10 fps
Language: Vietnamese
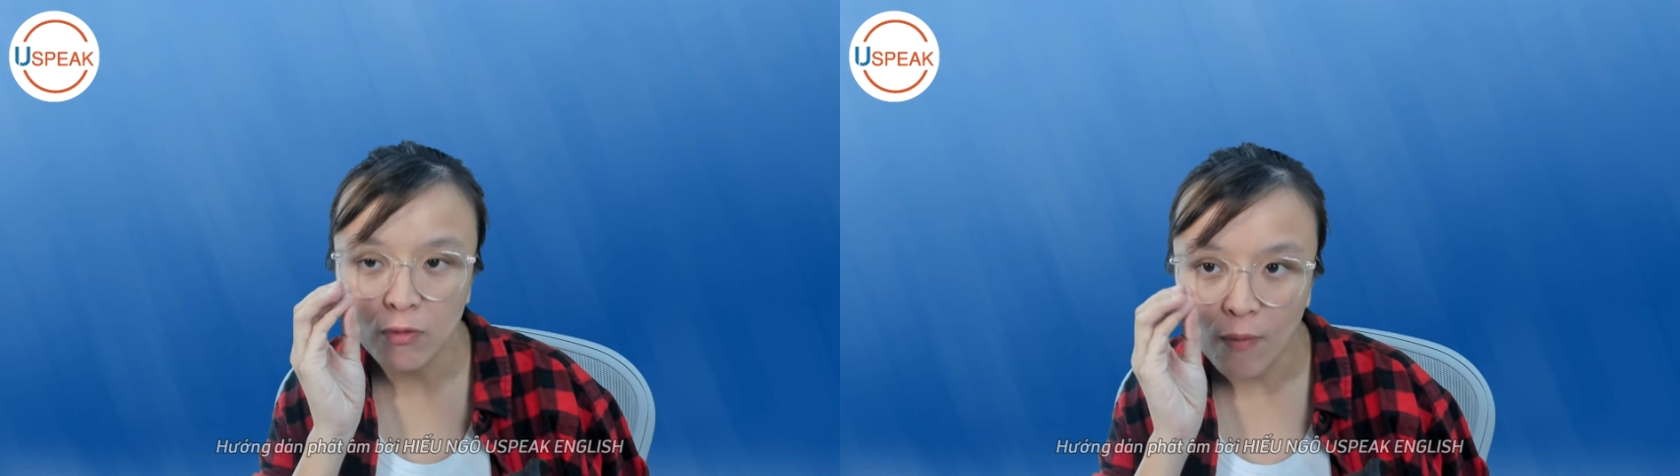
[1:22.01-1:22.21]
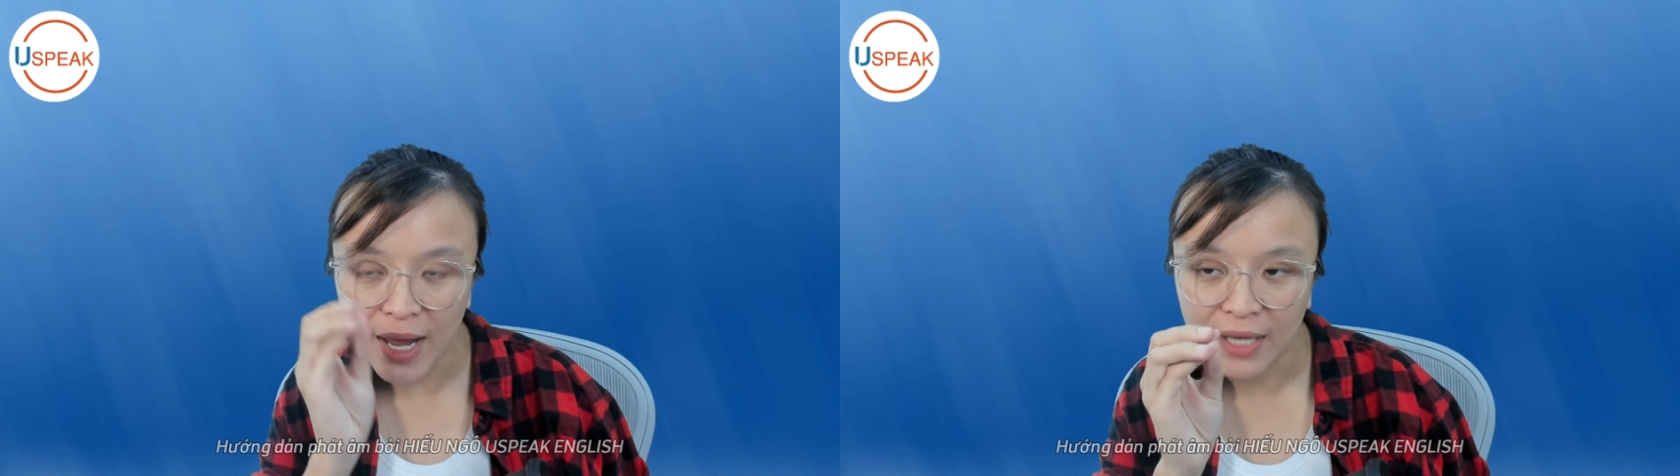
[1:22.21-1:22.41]

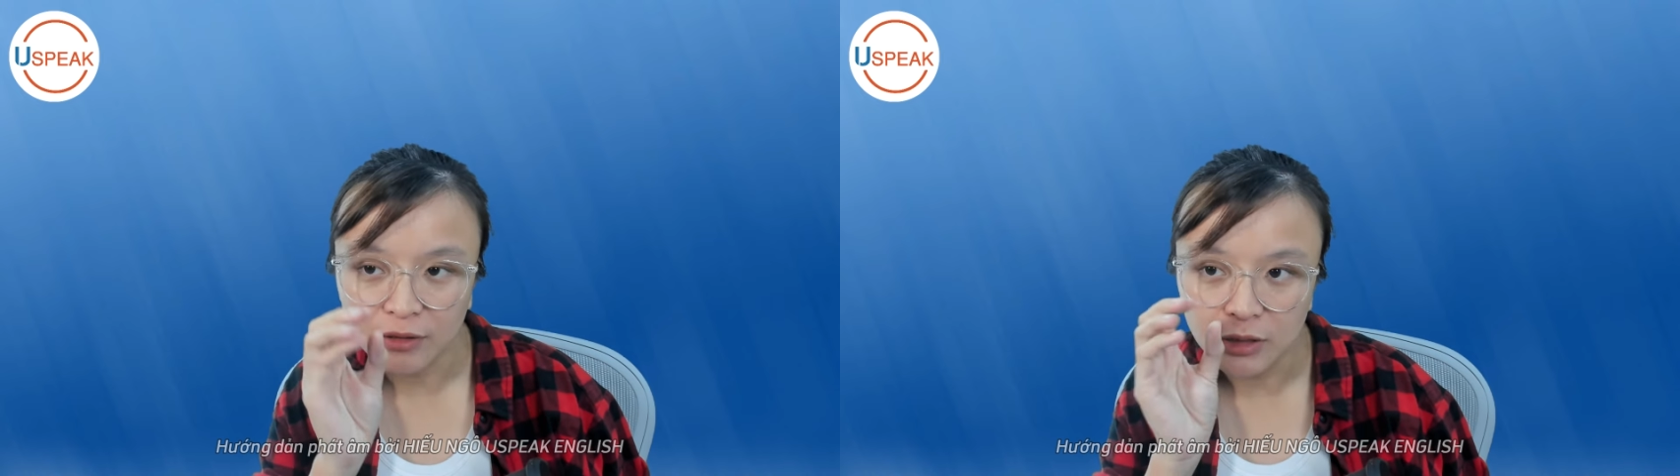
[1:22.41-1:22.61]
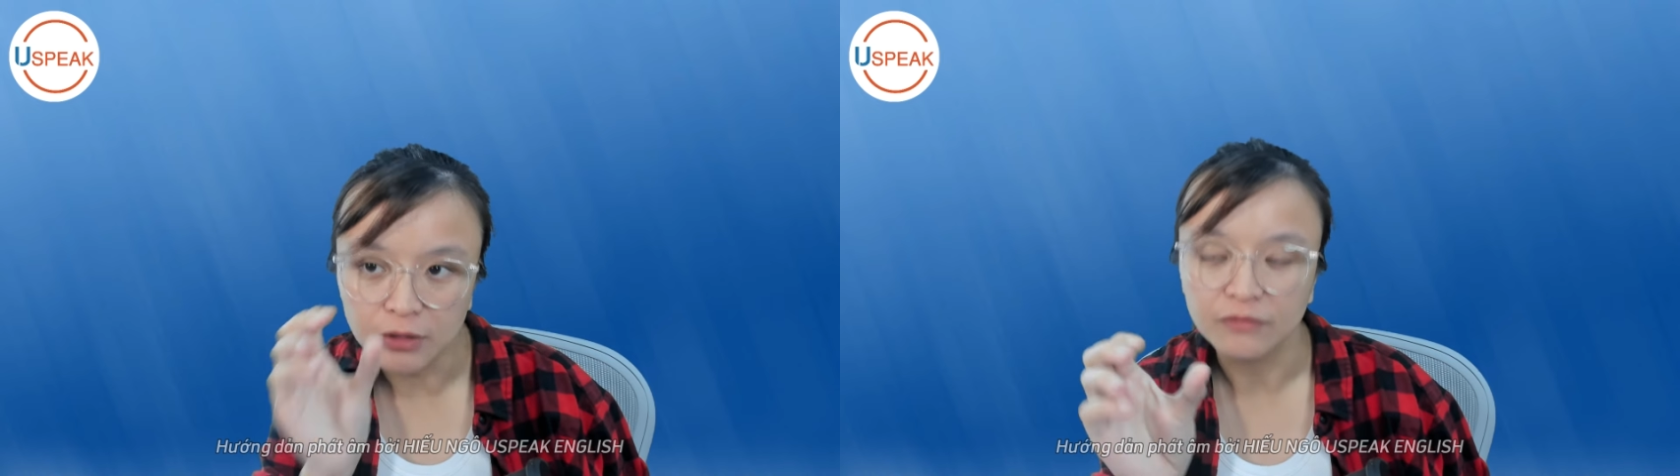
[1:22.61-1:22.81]

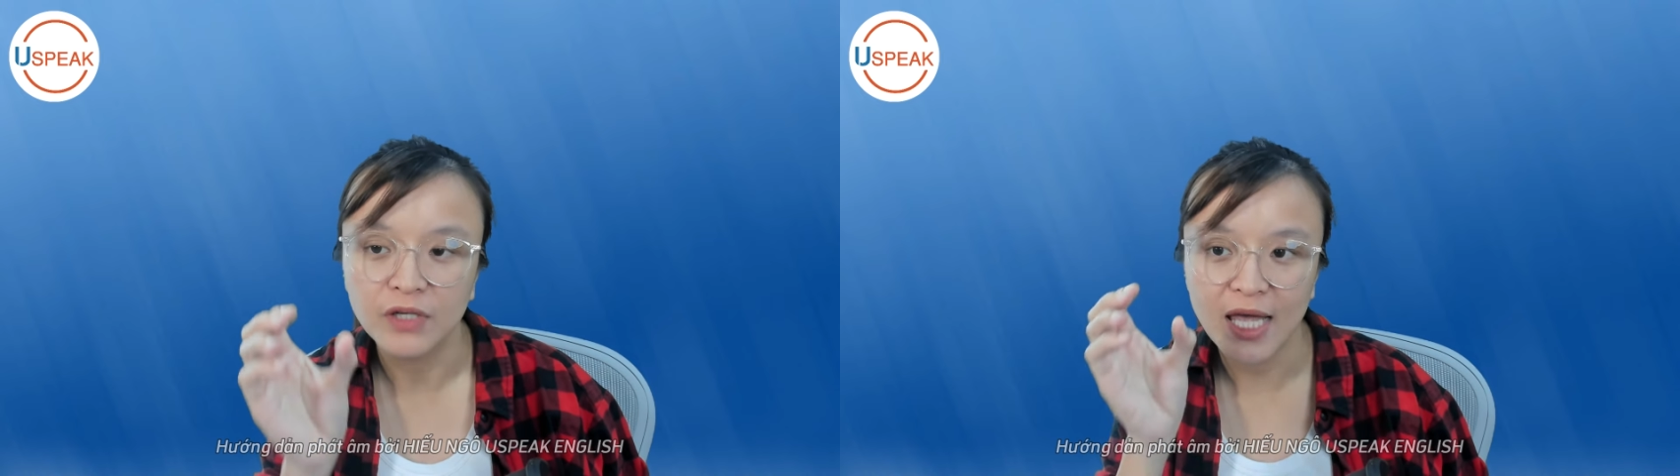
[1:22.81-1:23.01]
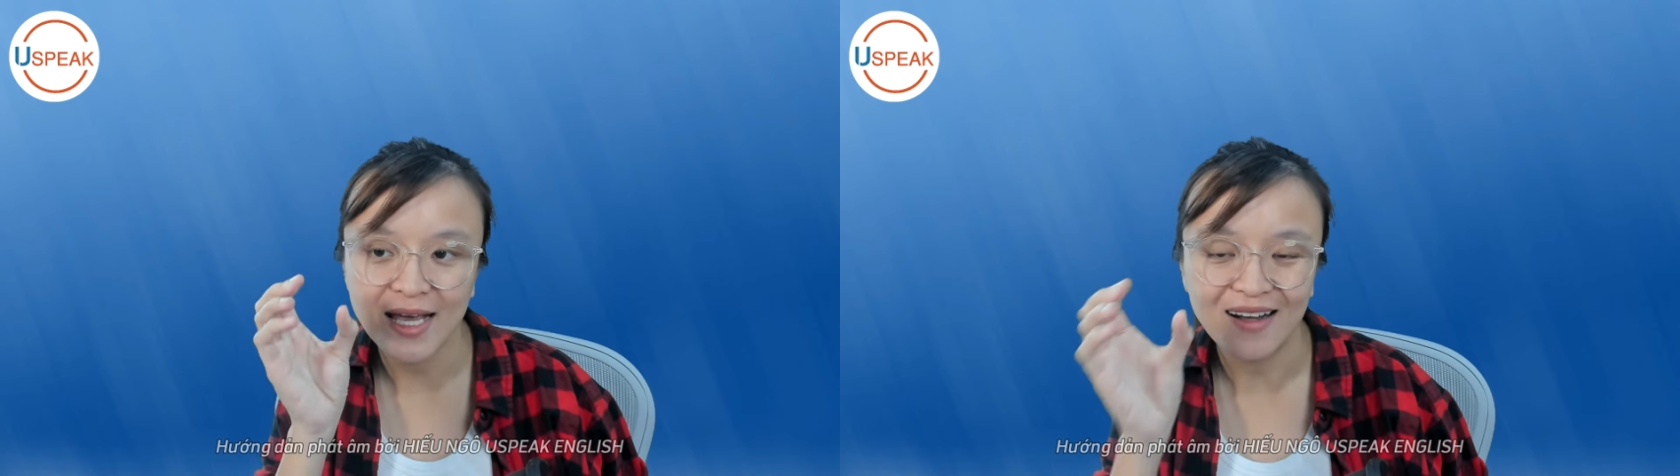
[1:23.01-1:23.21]
quen được
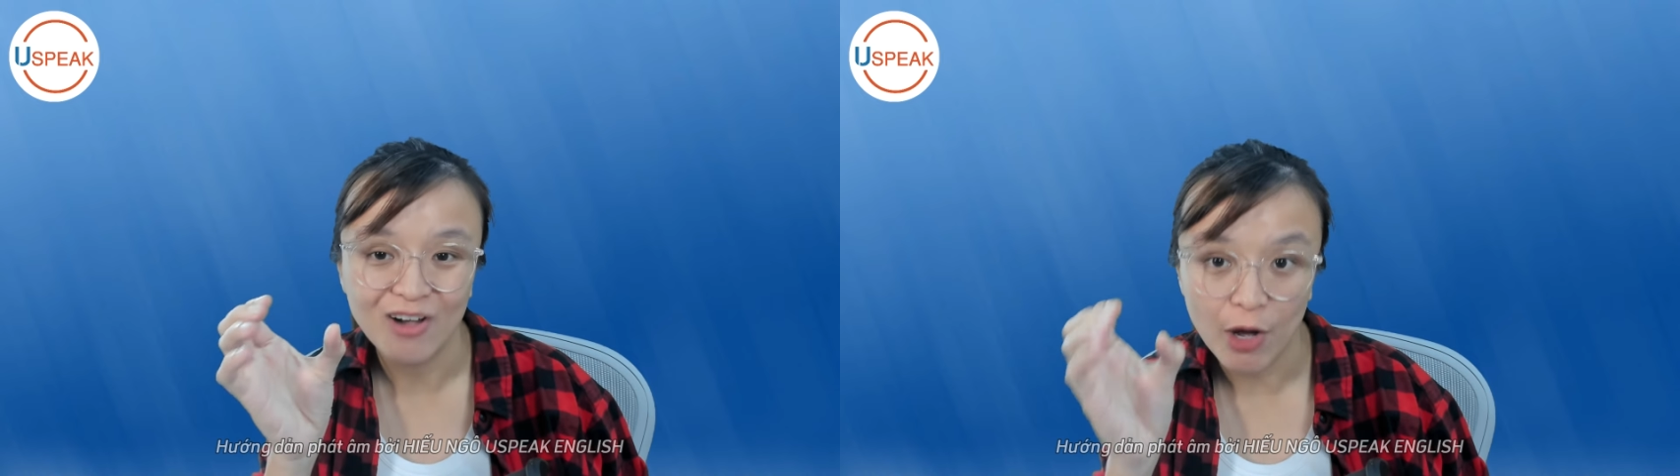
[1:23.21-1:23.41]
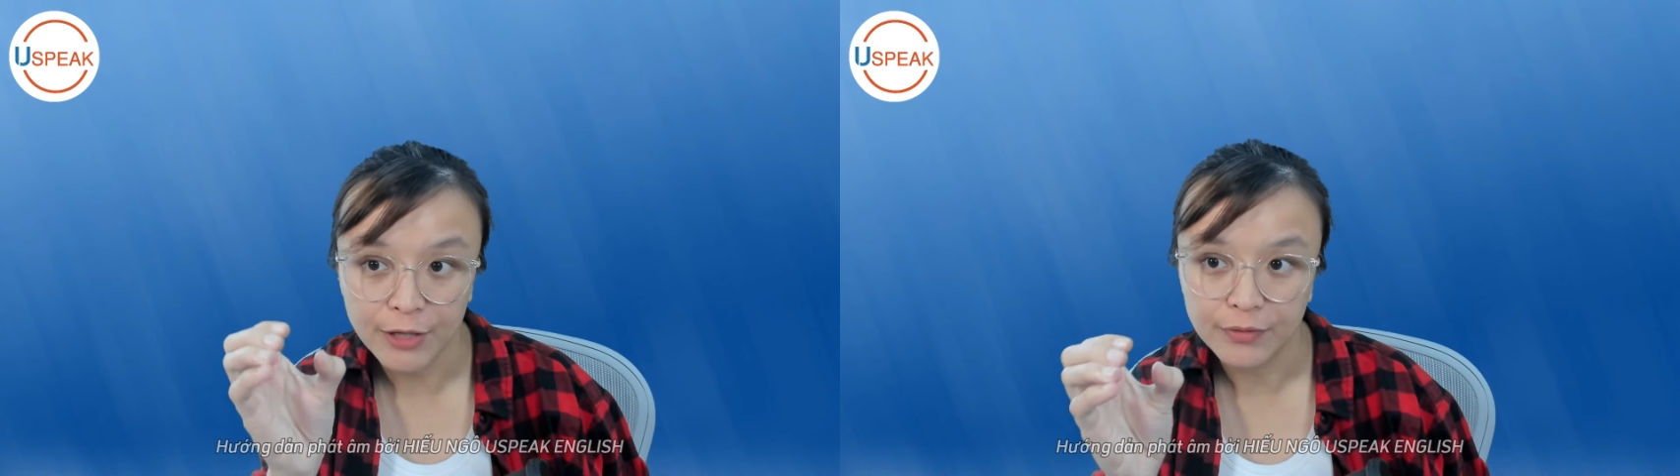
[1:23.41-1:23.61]
với cái cách
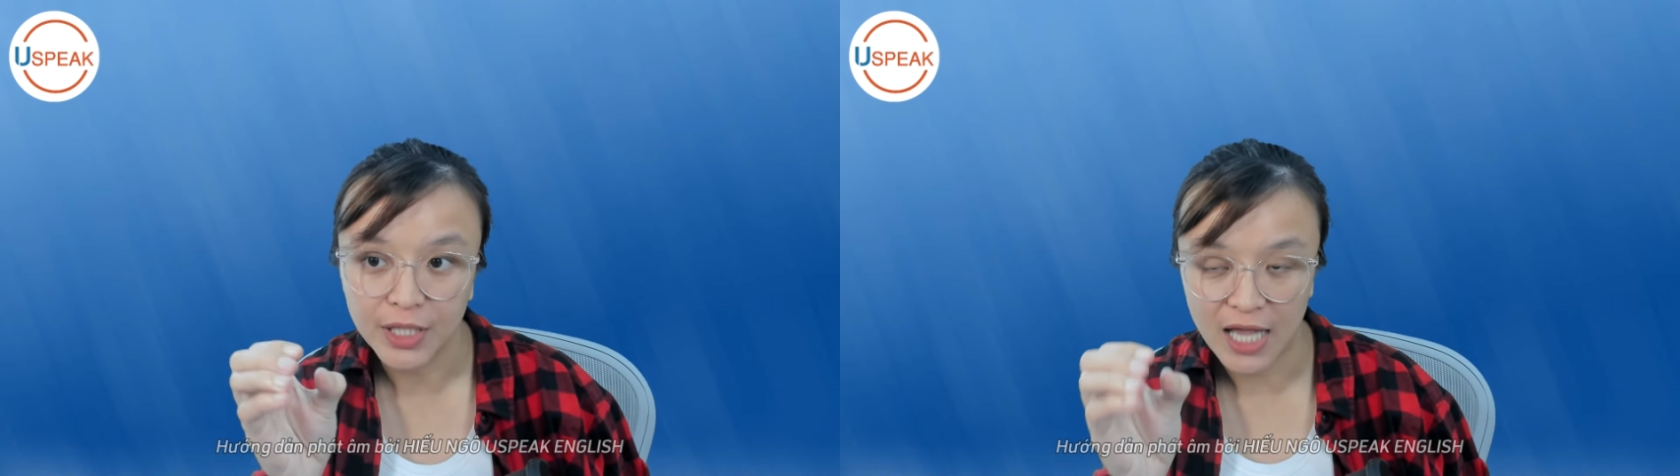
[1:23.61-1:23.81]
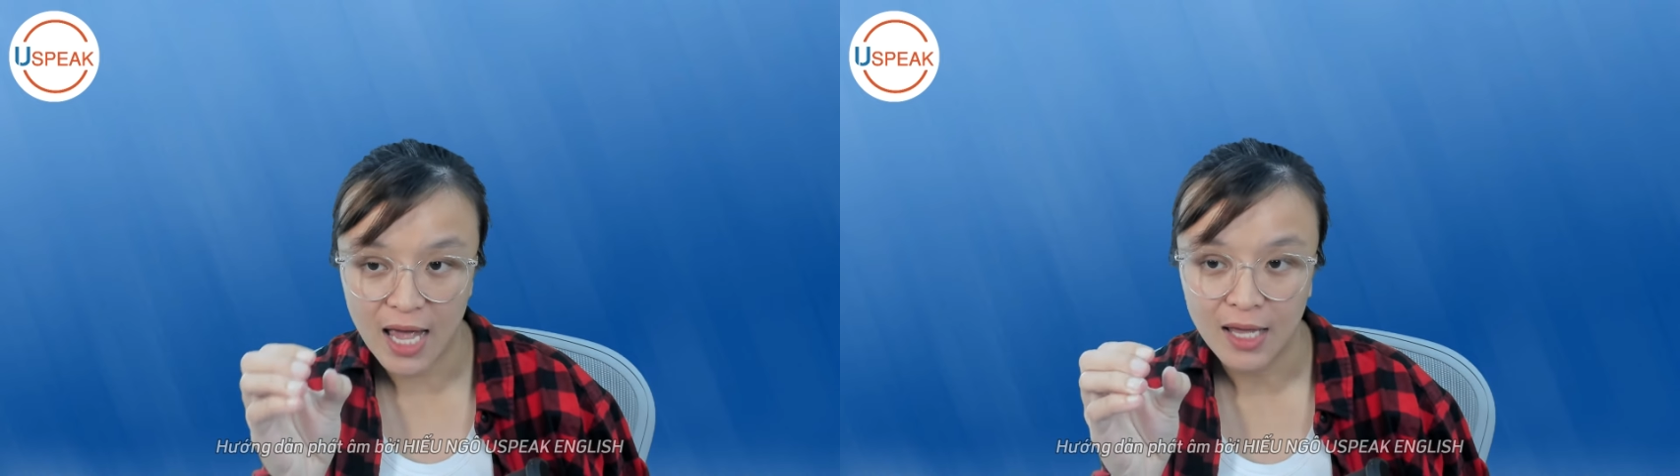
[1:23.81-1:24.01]
nói của người
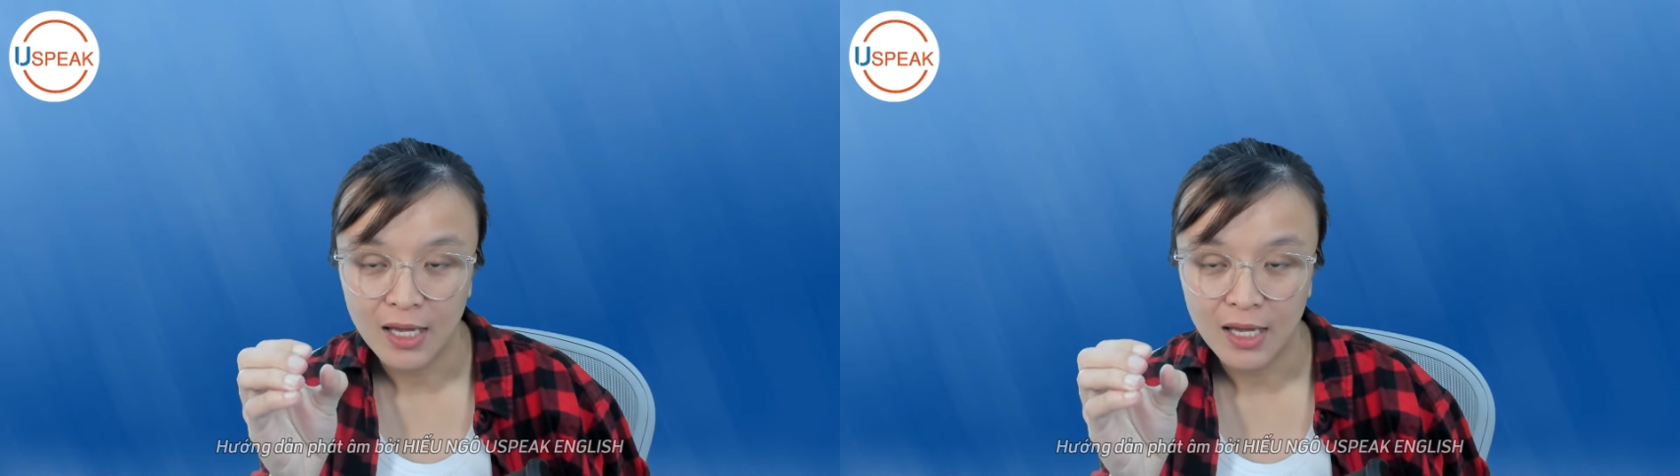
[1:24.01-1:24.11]
ta